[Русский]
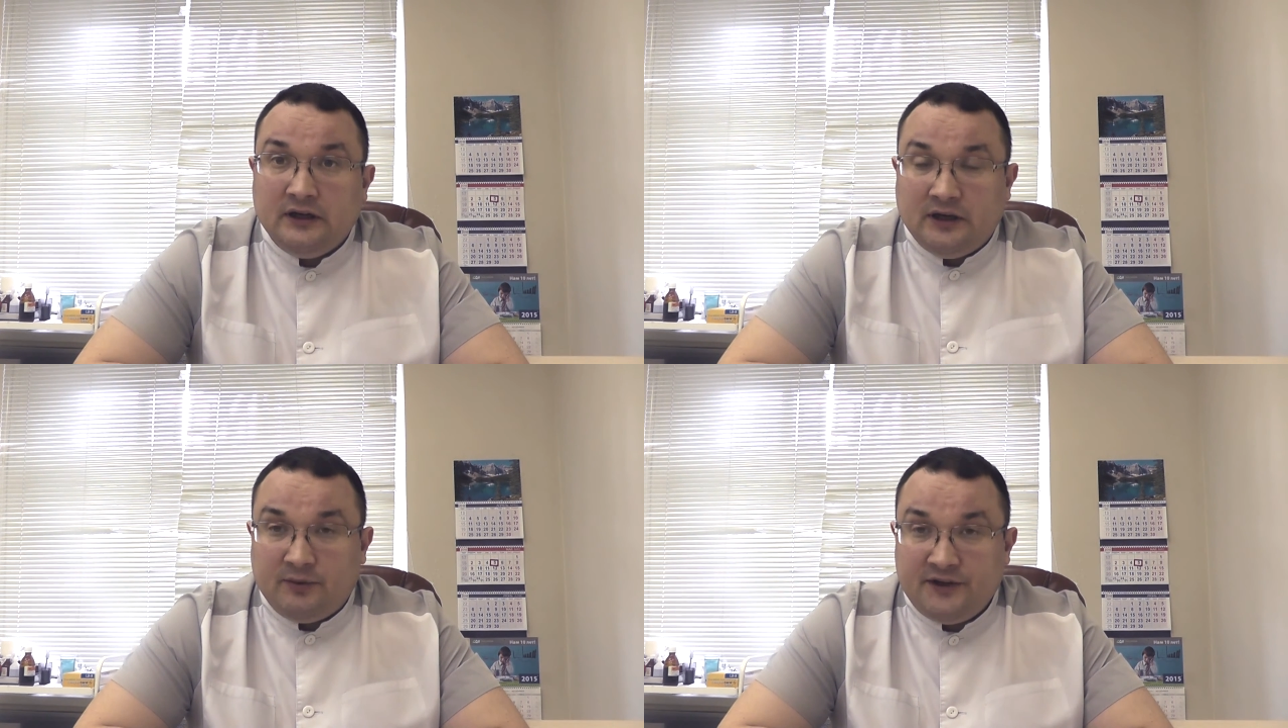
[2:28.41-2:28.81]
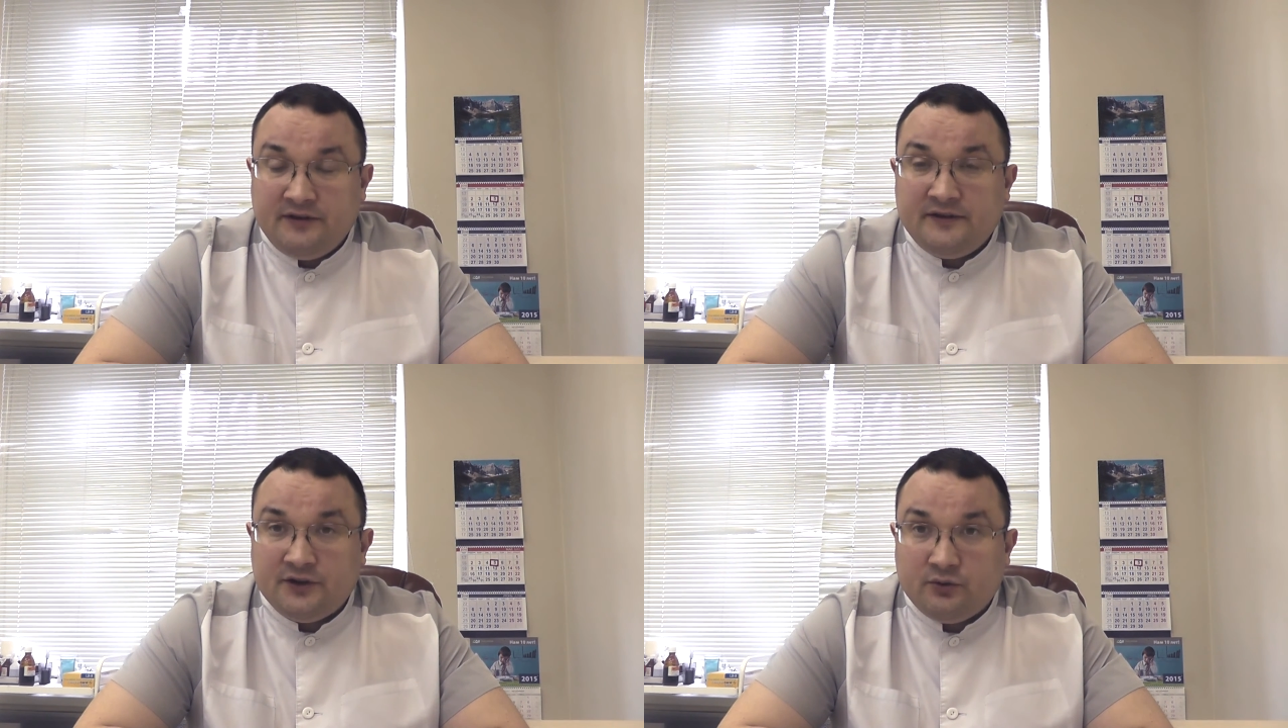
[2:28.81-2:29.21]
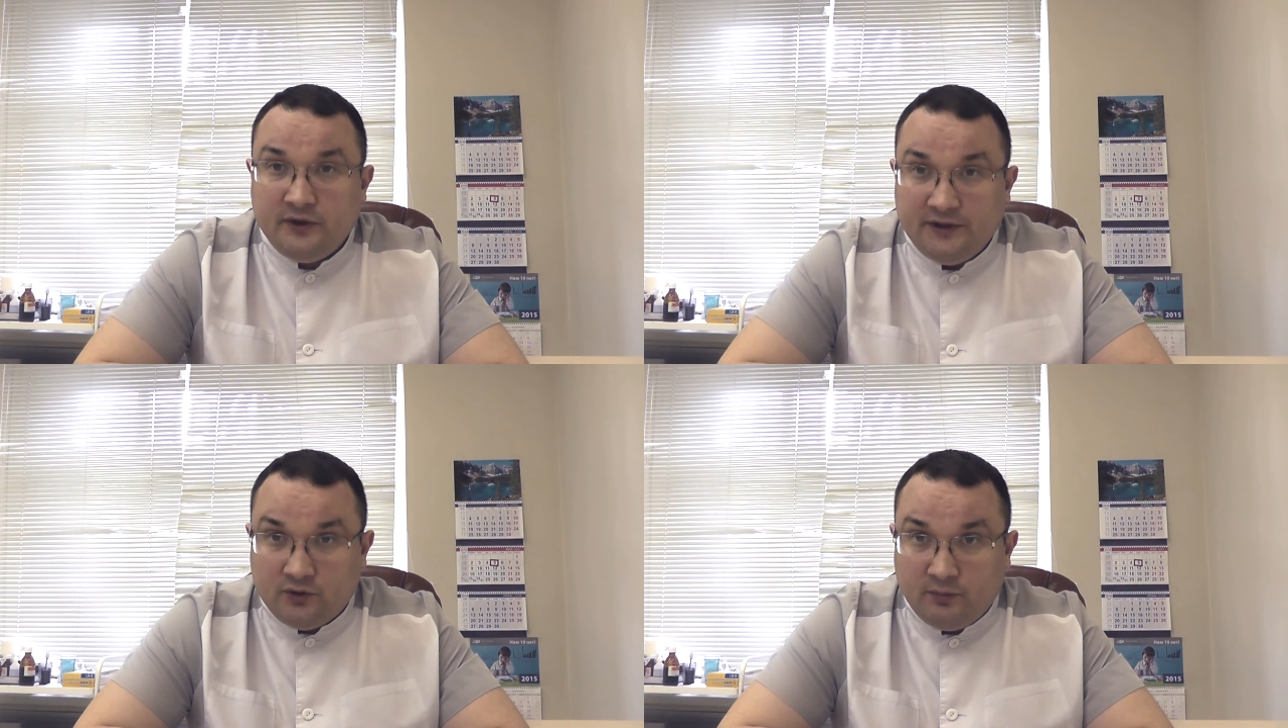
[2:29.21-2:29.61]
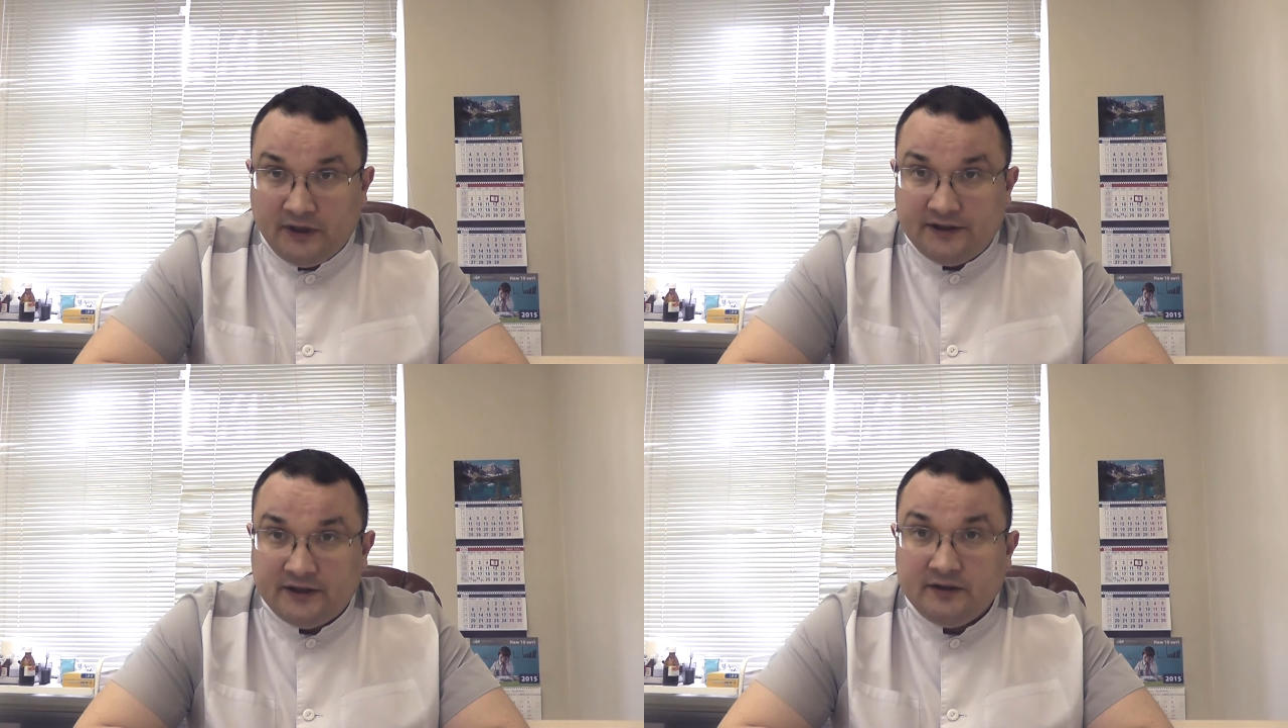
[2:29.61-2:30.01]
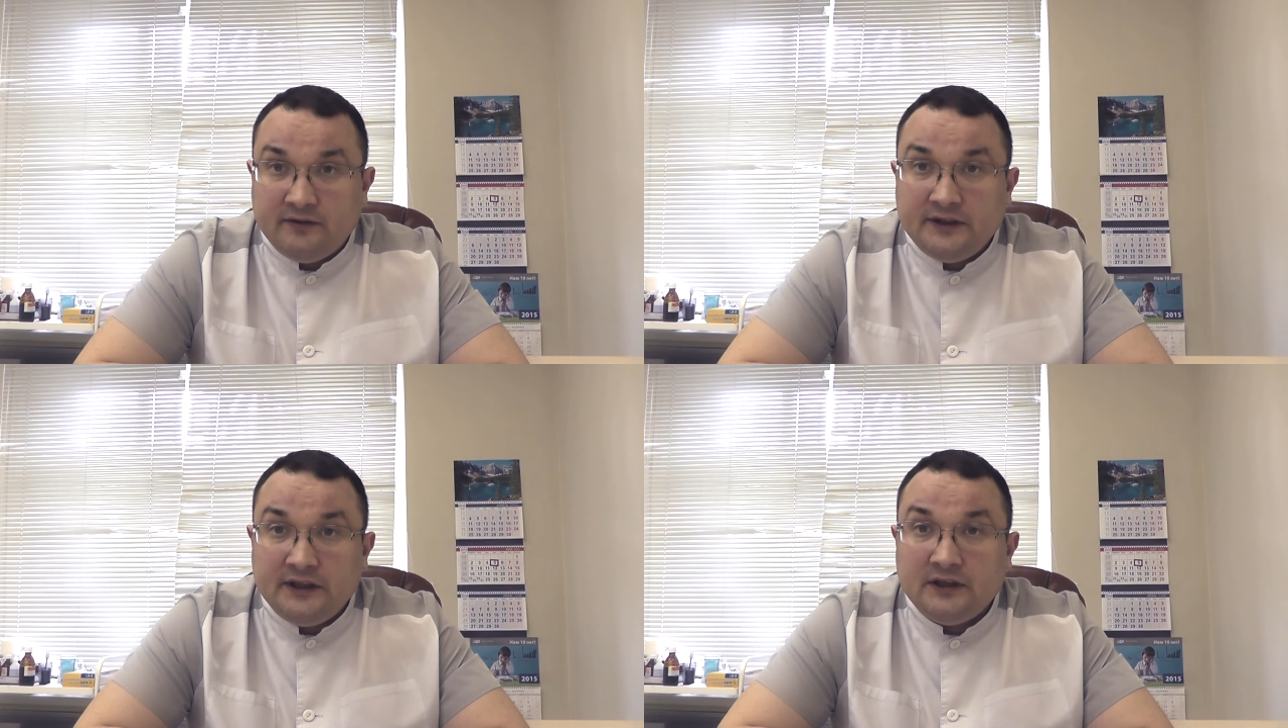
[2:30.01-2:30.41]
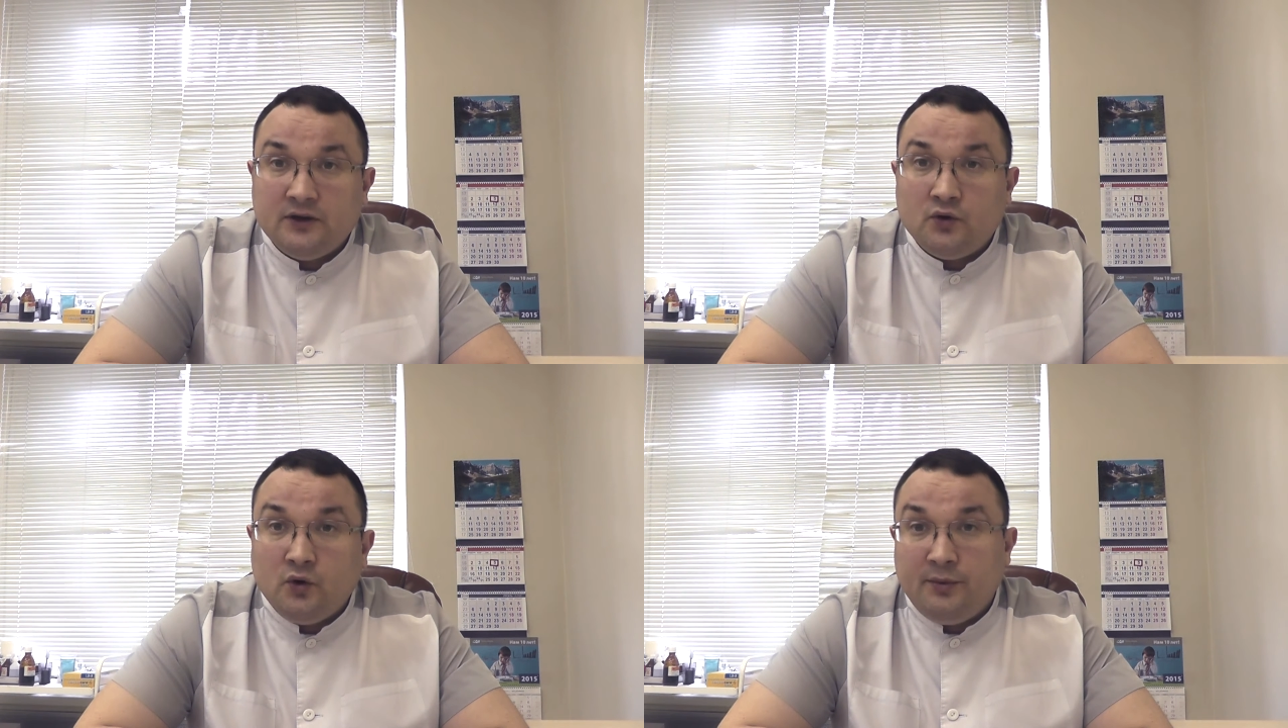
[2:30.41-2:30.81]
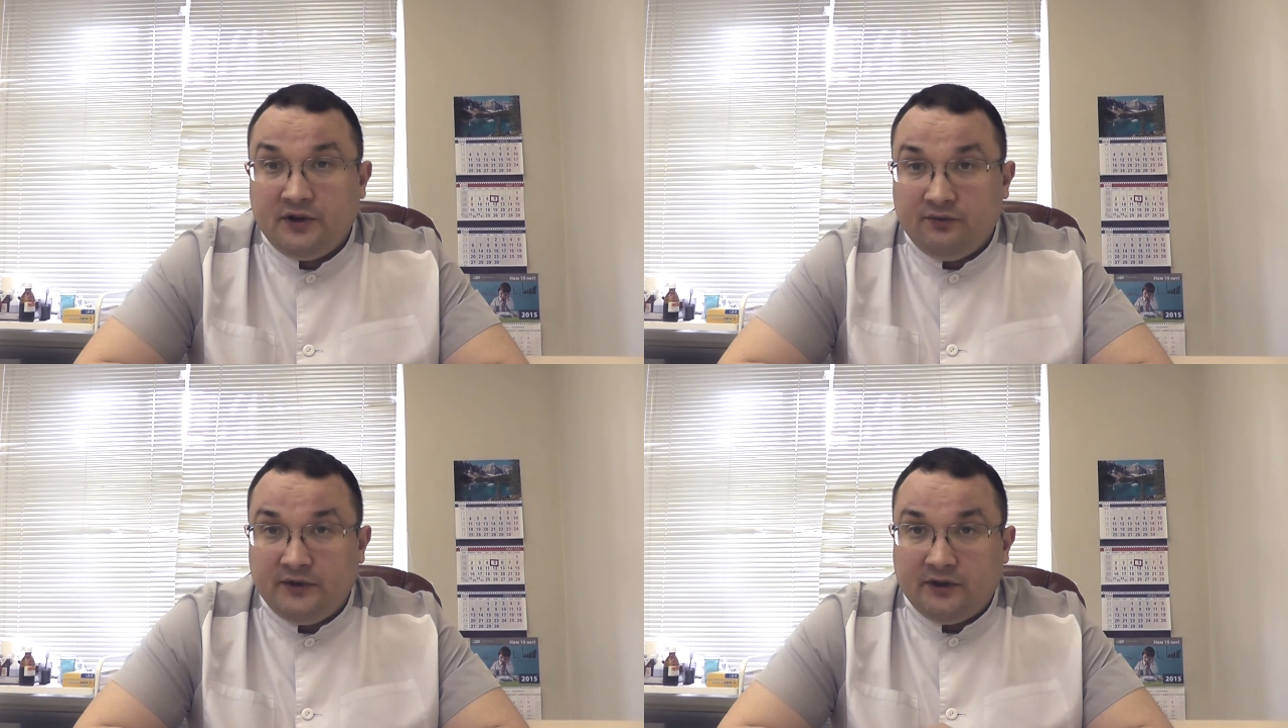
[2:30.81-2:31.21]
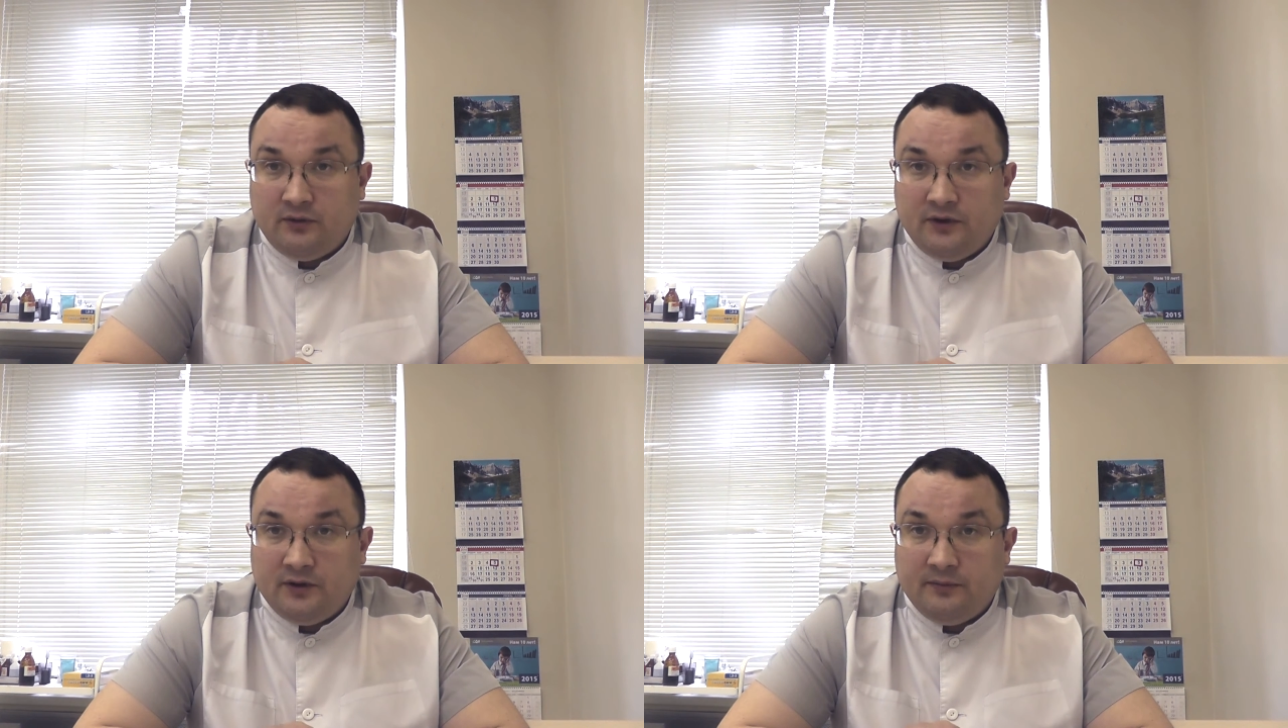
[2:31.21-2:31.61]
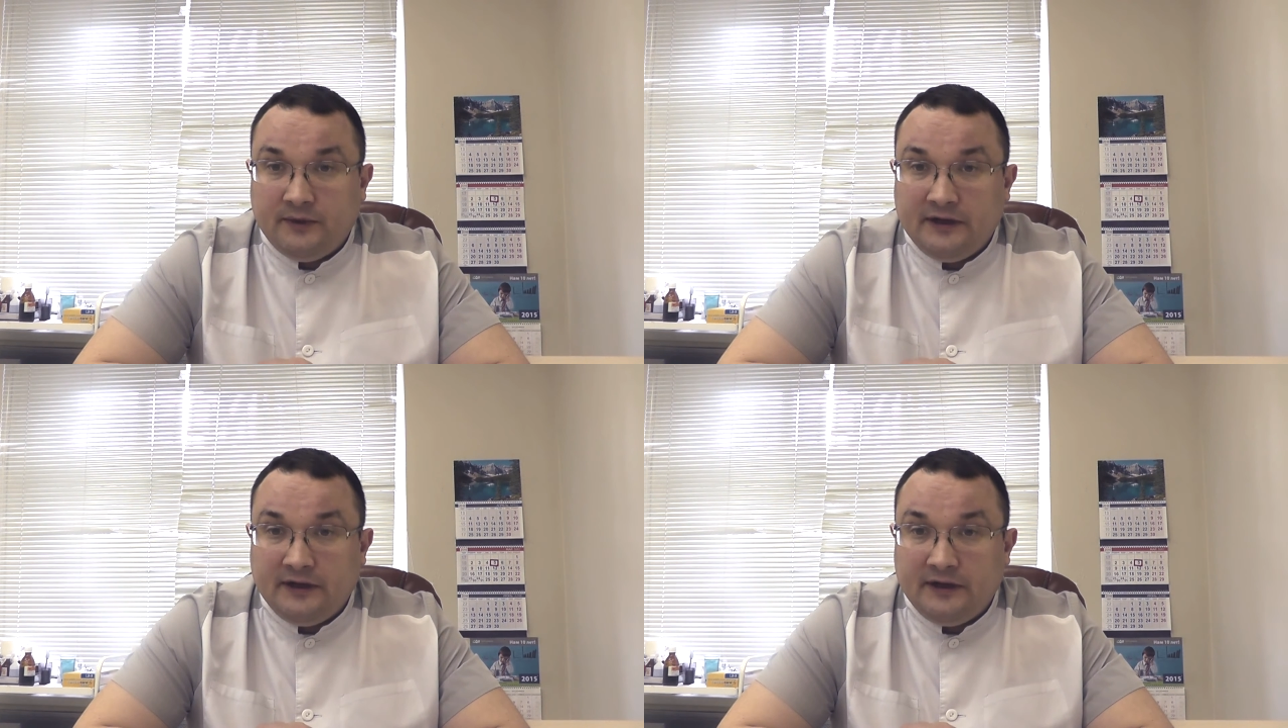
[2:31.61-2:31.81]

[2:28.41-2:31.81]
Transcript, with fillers: Обращайтесь в нашу клинику платный КВД к опытным венерологам.